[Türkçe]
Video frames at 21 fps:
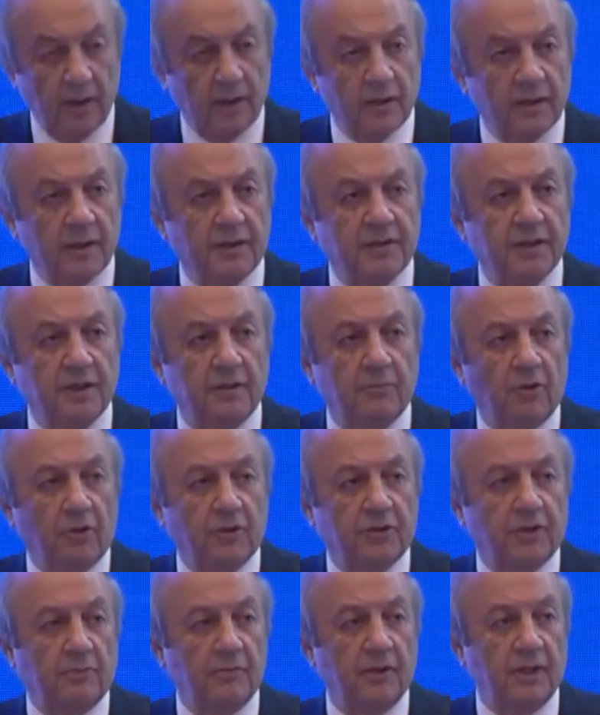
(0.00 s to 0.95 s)
Yatırım
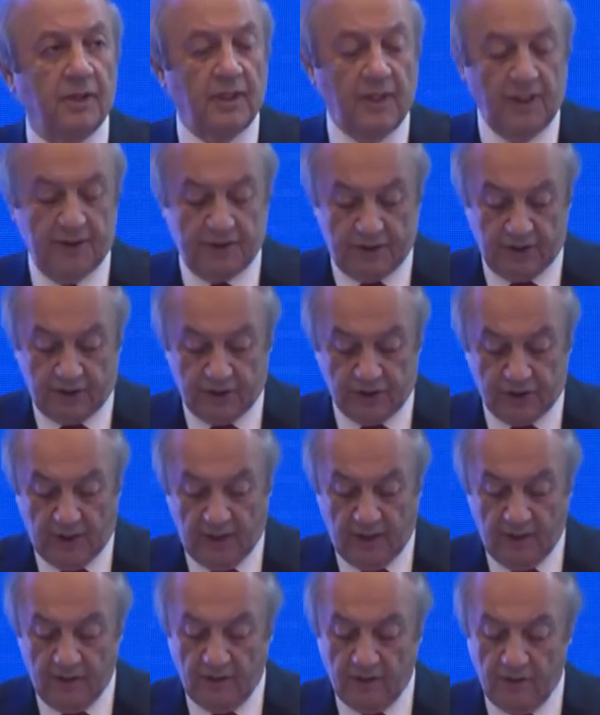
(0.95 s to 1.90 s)
ortamı
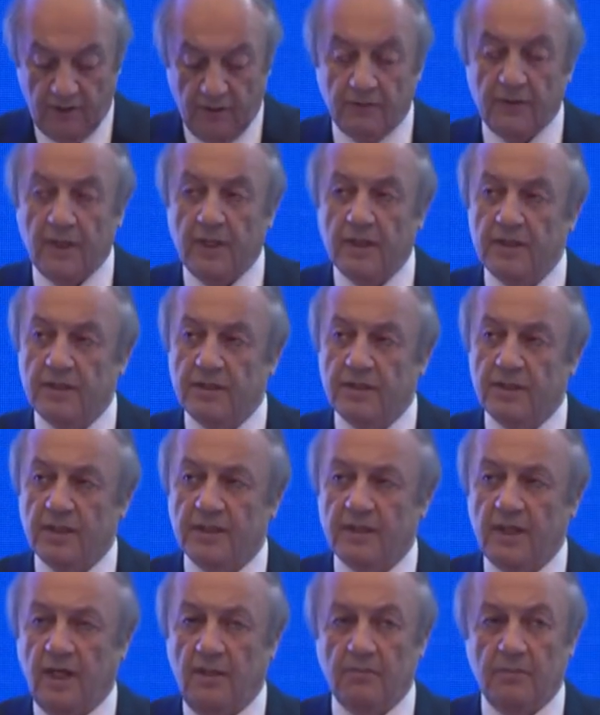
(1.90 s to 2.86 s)
iyileştikçe ve
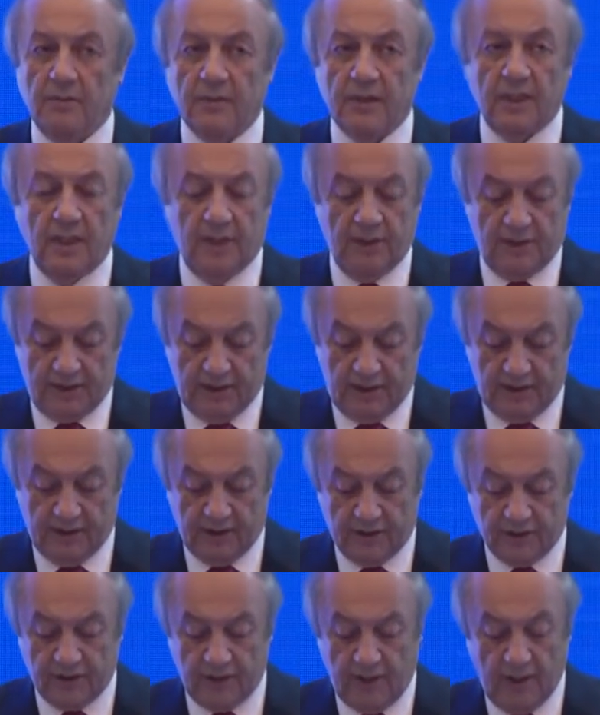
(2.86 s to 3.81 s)
istihdam
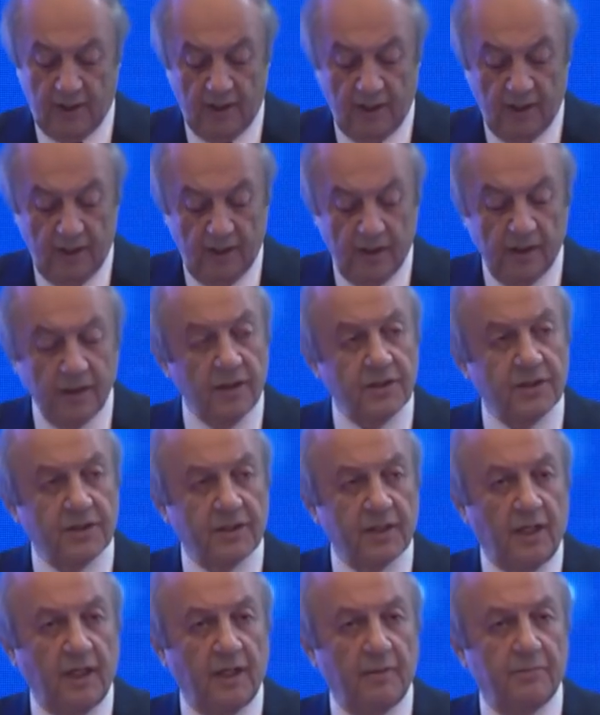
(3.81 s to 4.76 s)
genişledikçe iş
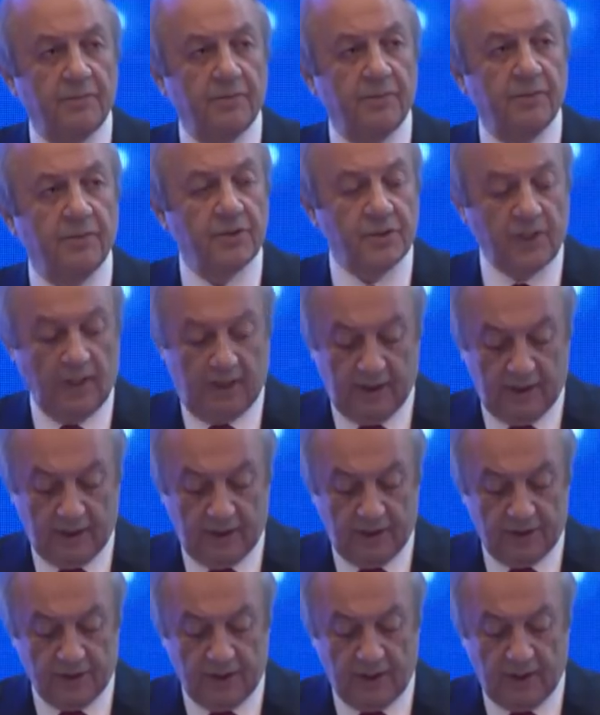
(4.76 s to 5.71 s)
talep
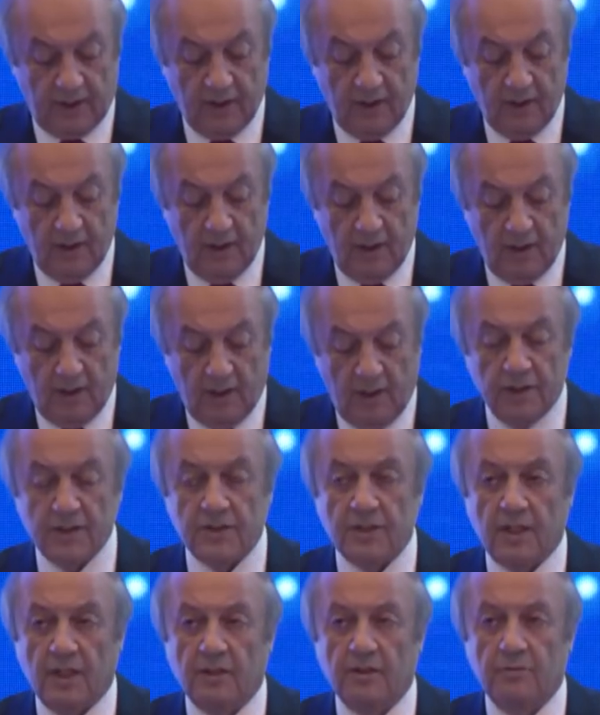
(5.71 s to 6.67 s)
canlanacak
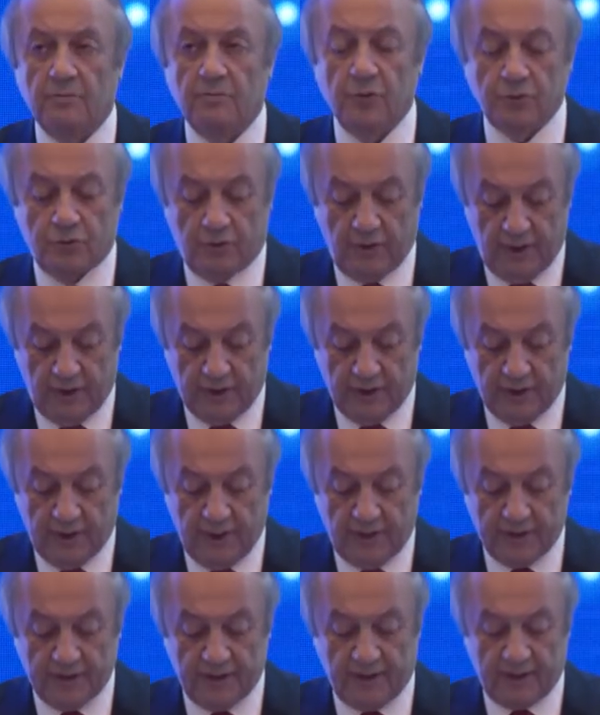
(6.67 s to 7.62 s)
ancak bu süreci
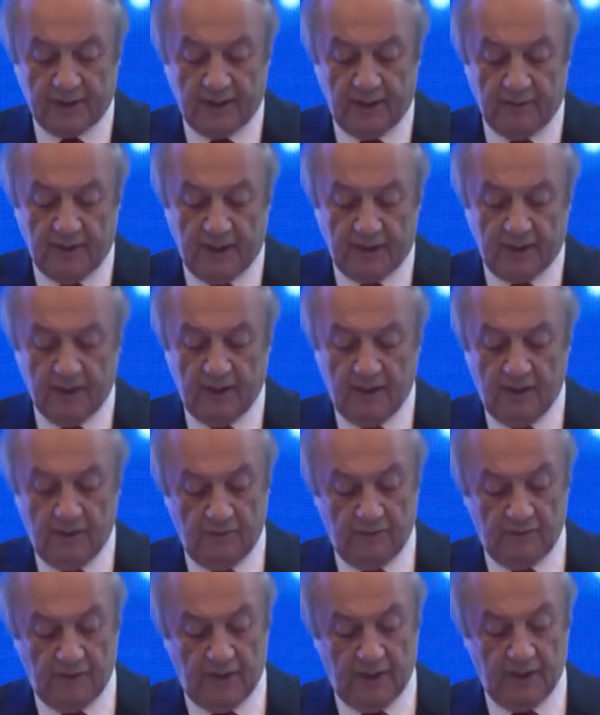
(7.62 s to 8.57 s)
desteklemek
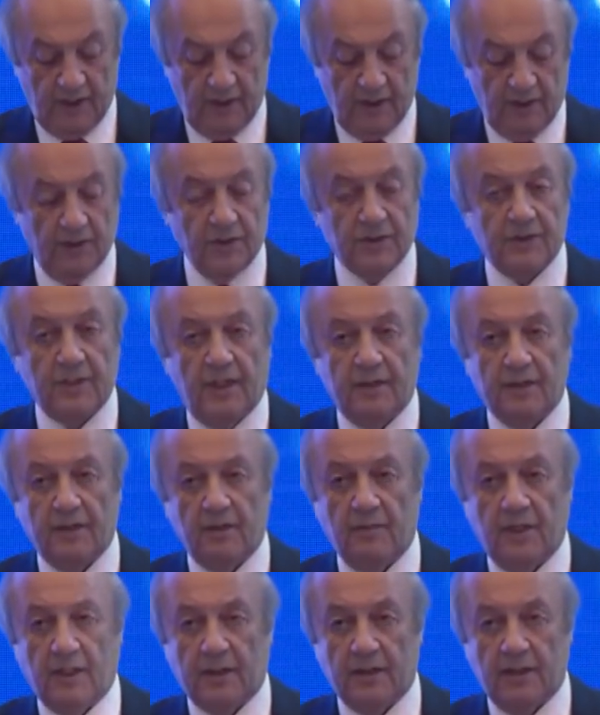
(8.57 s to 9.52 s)
ve
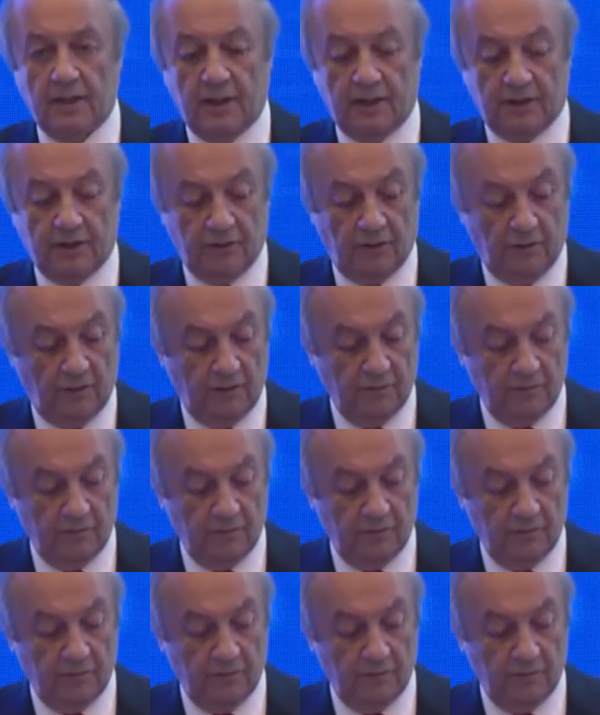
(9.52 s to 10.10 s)
hızlandırmak gerekiyor.